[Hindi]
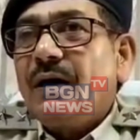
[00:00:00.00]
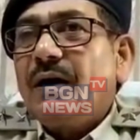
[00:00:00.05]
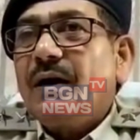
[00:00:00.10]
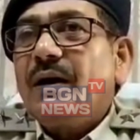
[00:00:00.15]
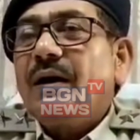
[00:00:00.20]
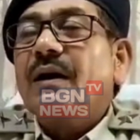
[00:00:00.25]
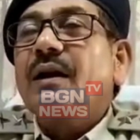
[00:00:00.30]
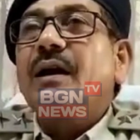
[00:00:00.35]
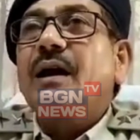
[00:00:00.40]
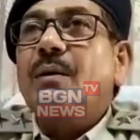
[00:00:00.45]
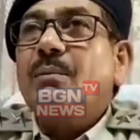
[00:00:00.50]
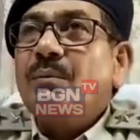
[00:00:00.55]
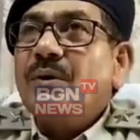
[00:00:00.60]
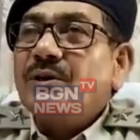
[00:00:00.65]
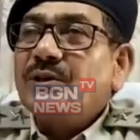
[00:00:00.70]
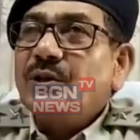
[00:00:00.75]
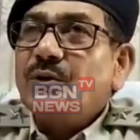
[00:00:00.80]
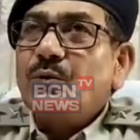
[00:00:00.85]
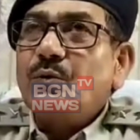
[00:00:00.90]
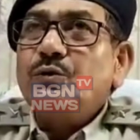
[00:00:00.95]
रकम में से
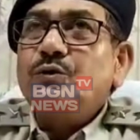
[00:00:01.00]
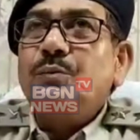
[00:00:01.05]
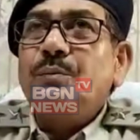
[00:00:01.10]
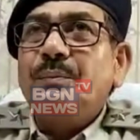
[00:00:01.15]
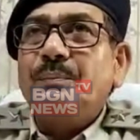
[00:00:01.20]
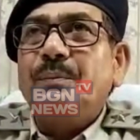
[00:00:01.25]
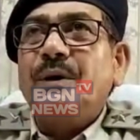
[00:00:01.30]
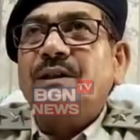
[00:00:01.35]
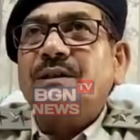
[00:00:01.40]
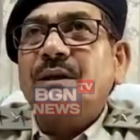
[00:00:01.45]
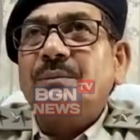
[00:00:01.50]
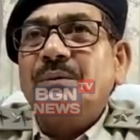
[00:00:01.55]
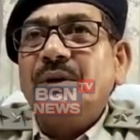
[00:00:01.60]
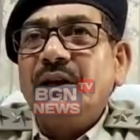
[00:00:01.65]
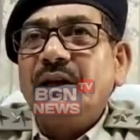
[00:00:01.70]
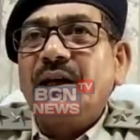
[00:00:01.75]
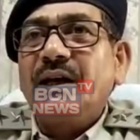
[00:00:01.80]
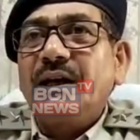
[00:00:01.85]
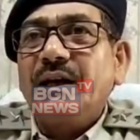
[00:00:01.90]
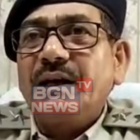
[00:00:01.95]
कुछ पैसे मिल
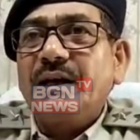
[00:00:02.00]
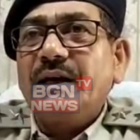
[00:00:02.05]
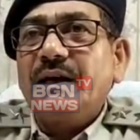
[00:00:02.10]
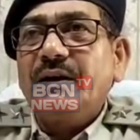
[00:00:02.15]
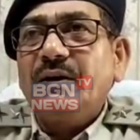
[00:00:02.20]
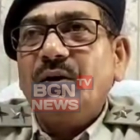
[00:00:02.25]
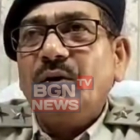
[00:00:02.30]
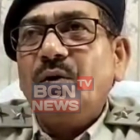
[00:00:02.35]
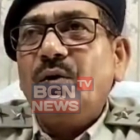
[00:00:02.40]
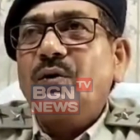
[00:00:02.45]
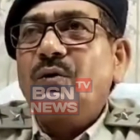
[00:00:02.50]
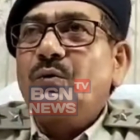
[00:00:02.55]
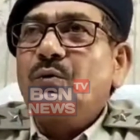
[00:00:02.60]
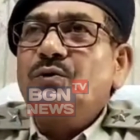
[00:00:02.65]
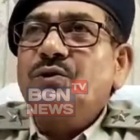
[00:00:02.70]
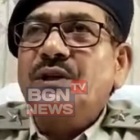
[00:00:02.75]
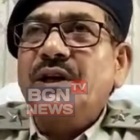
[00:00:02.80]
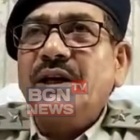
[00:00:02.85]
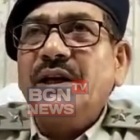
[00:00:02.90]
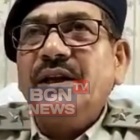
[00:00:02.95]
गए हैं और कुछ
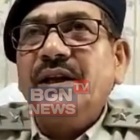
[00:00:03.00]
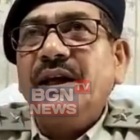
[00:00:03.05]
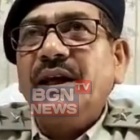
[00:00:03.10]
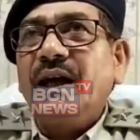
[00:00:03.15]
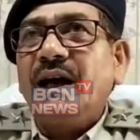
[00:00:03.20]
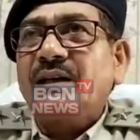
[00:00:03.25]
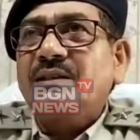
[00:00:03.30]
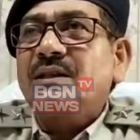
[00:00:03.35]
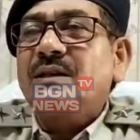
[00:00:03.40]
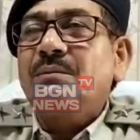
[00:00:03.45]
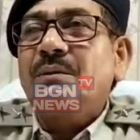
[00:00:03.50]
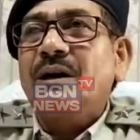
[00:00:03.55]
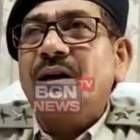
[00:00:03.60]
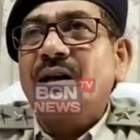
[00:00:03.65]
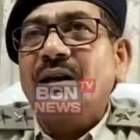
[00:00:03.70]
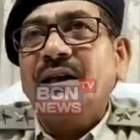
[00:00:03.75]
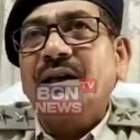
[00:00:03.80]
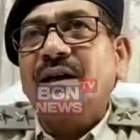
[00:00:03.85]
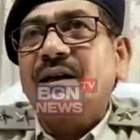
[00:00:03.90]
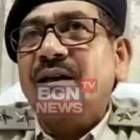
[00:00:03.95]
के लिए आज रिमांड
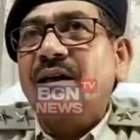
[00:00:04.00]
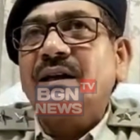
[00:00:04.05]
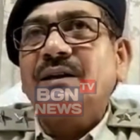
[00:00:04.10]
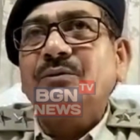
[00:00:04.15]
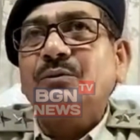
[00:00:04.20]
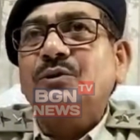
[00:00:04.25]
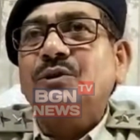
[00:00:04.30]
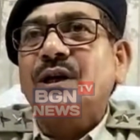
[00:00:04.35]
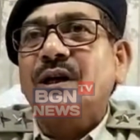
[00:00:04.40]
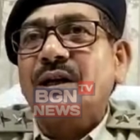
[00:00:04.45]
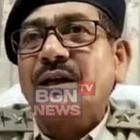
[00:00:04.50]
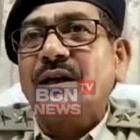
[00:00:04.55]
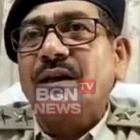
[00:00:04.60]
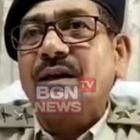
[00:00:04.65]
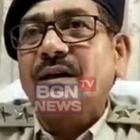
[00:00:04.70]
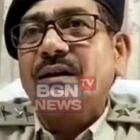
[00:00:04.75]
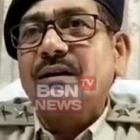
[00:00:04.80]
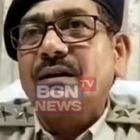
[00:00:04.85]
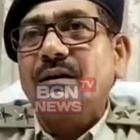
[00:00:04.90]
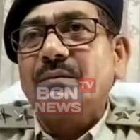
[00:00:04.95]
लेकर के वो जा रहे हैं
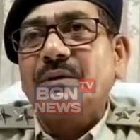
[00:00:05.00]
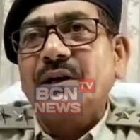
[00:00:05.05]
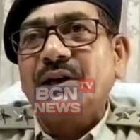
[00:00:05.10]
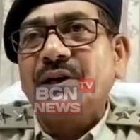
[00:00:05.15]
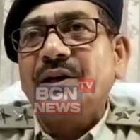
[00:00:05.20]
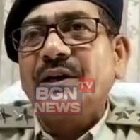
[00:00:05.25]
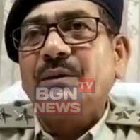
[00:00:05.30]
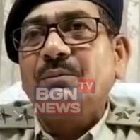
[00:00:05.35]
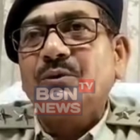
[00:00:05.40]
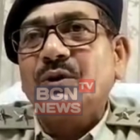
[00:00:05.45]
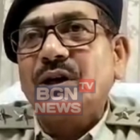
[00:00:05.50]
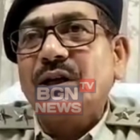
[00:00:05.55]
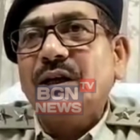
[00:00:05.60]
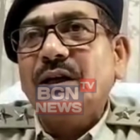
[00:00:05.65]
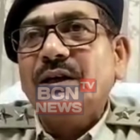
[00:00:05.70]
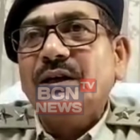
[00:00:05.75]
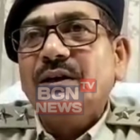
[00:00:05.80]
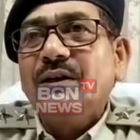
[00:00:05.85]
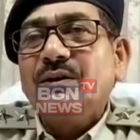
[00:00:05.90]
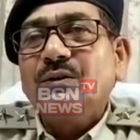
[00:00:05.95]
हमारी टीम वाले
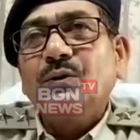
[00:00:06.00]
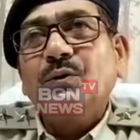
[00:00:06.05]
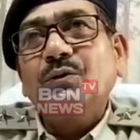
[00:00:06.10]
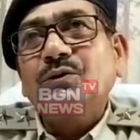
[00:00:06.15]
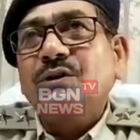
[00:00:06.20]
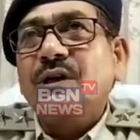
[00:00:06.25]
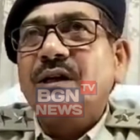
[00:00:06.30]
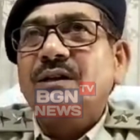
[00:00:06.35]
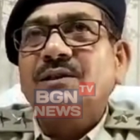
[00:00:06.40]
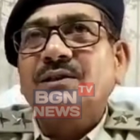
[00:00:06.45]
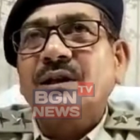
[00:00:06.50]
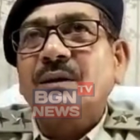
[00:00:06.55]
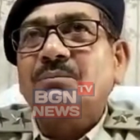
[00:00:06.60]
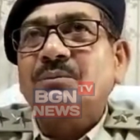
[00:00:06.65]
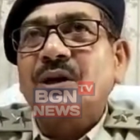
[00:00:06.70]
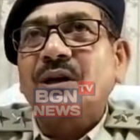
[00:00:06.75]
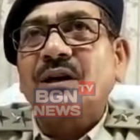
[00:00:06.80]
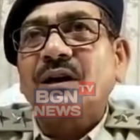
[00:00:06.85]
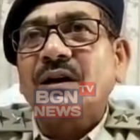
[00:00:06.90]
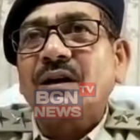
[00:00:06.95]
तो वो शायद शाम तक
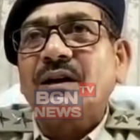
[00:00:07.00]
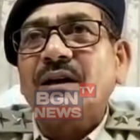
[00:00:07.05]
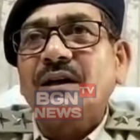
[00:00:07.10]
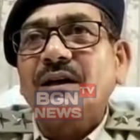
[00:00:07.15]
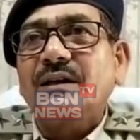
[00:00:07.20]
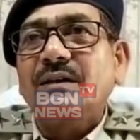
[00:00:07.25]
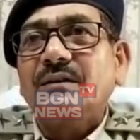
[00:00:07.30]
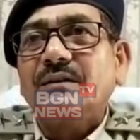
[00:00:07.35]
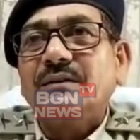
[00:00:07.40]
कर लेंगे